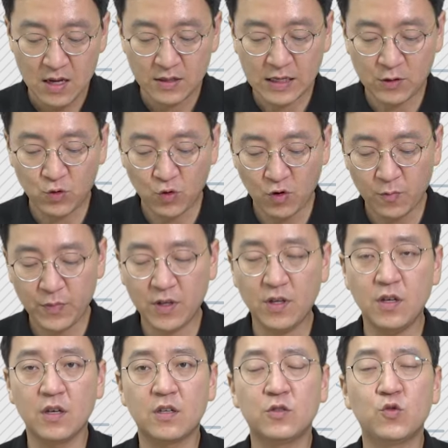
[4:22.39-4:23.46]

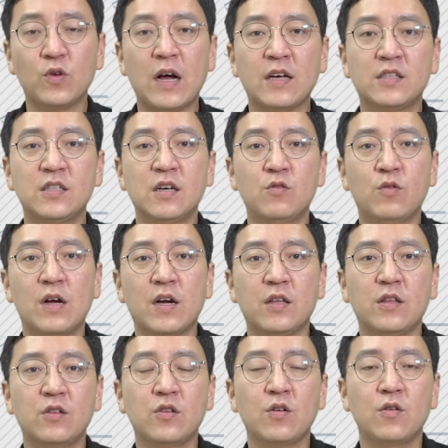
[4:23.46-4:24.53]
제조업이 그쪽 아시아로 가게
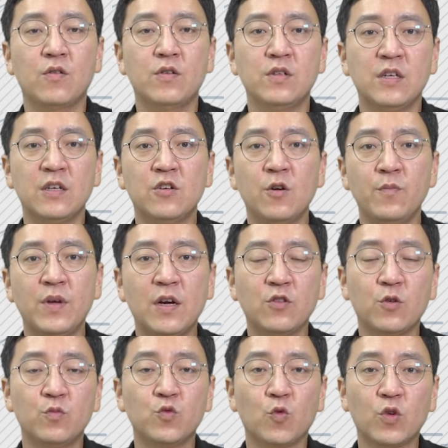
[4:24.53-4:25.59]
됐던 거는 인건비가
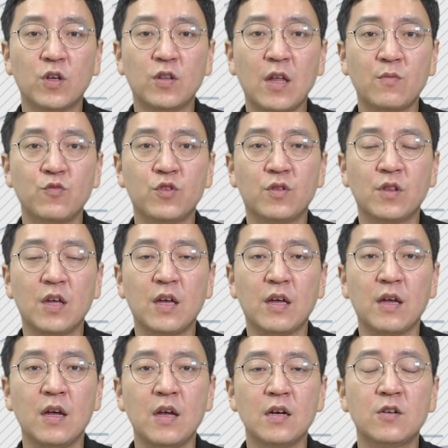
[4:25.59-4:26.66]
너무 높기 때문인데,
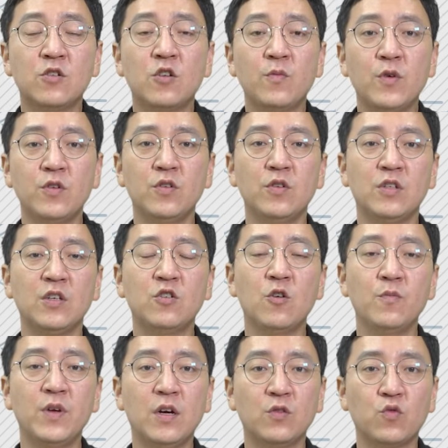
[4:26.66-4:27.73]
그러면은
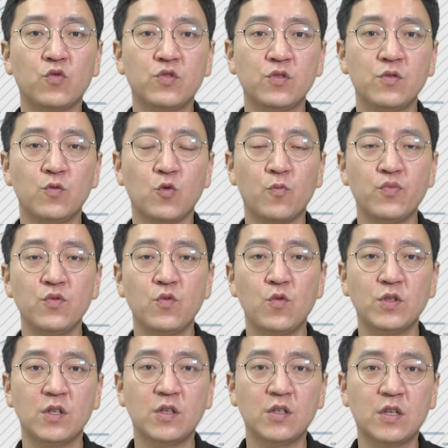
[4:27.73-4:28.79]
인건비가 높은
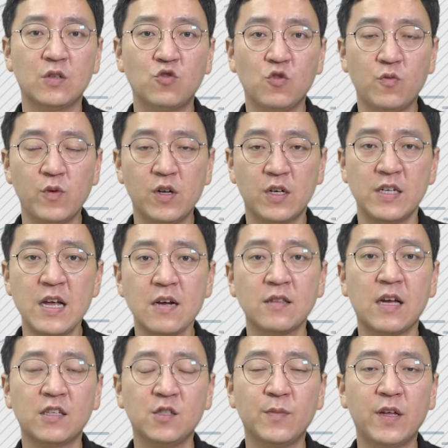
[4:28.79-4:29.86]
곳에다 제조업을 그냥
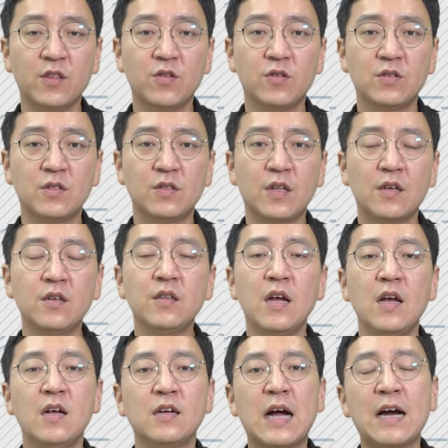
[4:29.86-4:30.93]
다시 만들었을 때는
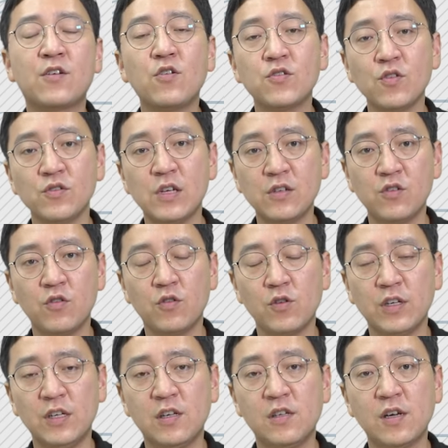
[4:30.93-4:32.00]
가격 경쟁력을
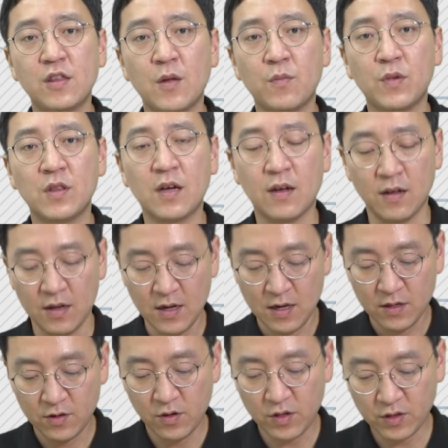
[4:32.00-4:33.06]
잃게 됩니다.
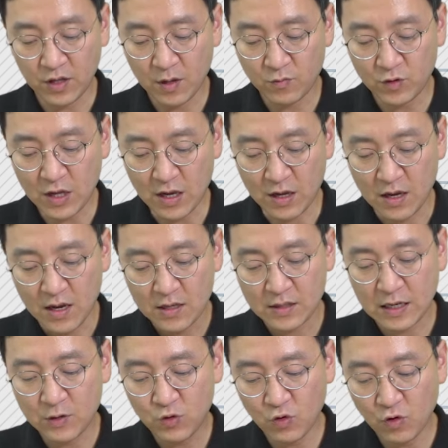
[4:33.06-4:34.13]
그렇기 때문에
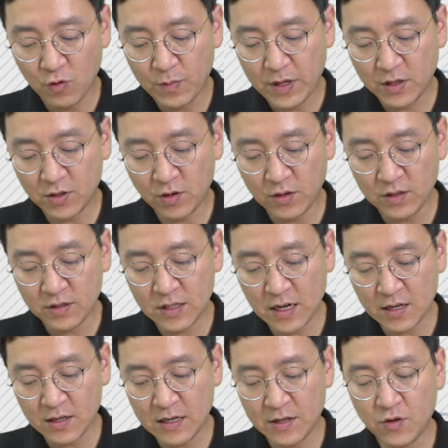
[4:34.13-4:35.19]
제조업의
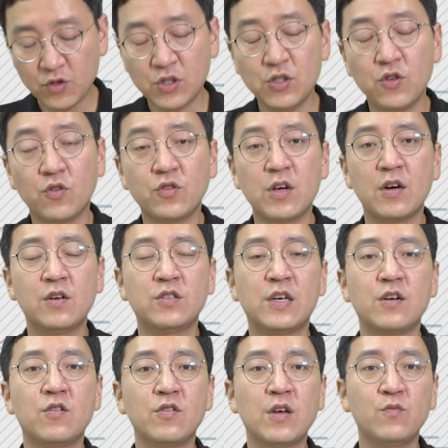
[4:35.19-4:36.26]
생산이나 혁신 역량을
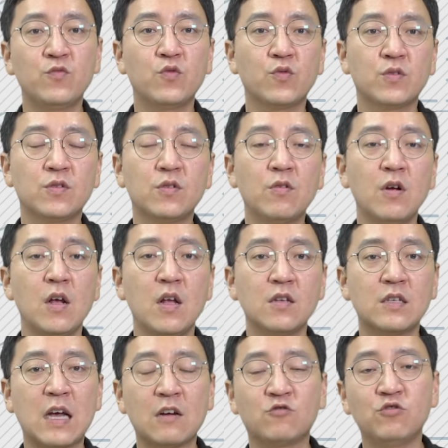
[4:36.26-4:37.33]
재건함으로써
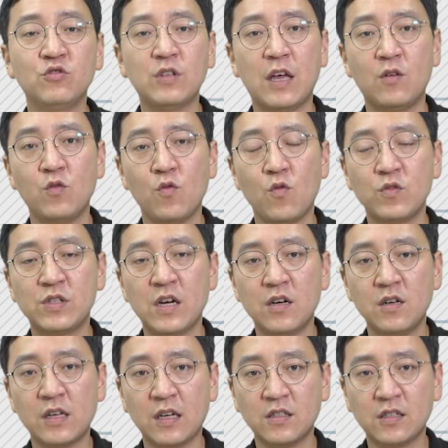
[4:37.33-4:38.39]
자국 내로
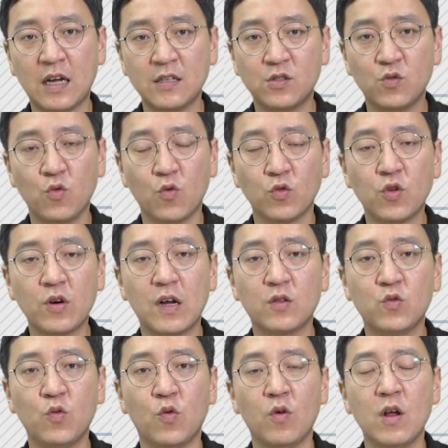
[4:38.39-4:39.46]
공장을 다시 가지고
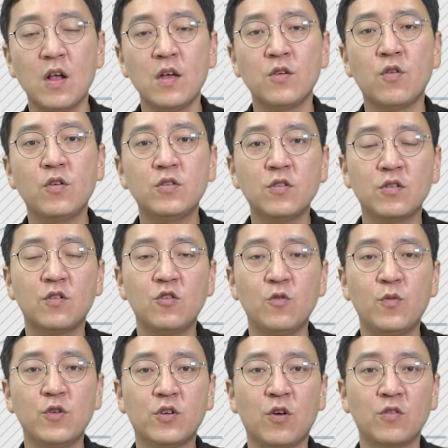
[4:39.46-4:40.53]
오더라도 여기서
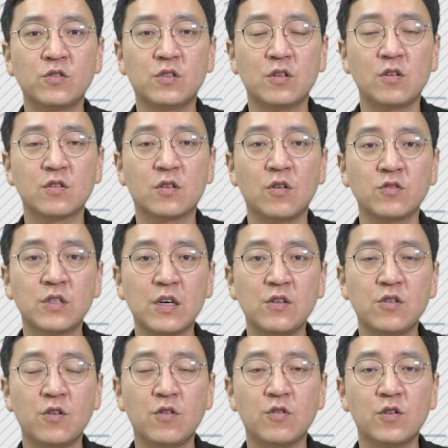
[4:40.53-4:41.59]
글로벌 경제
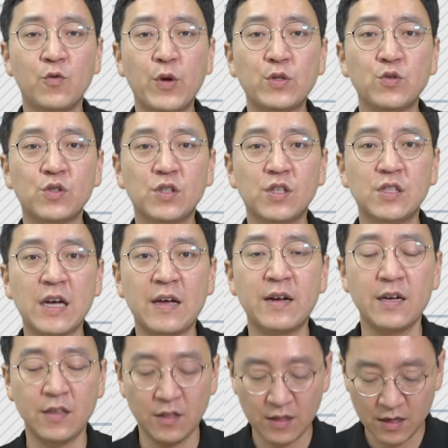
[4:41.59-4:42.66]
경쟁력을 훼손시키지
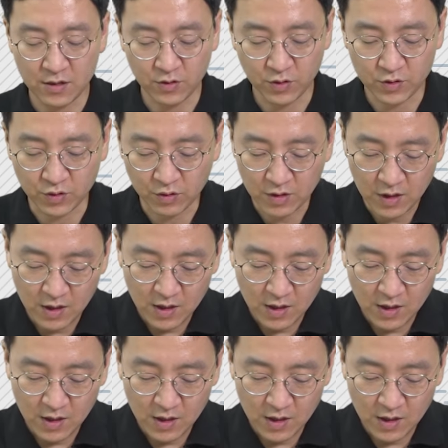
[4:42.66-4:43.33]
않아야 된다는 거죠.